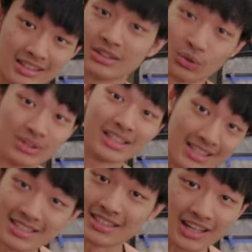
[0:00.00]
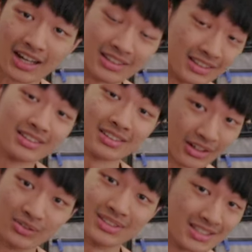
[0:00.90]
都第一次看
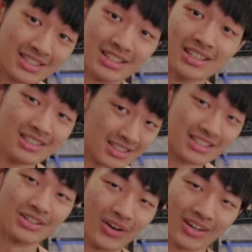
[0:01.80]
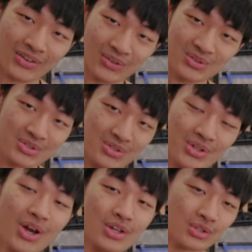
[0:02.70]
到这些奇怪的工具，
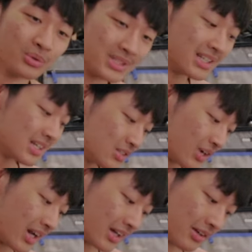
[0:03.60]
所以我今天就要来跟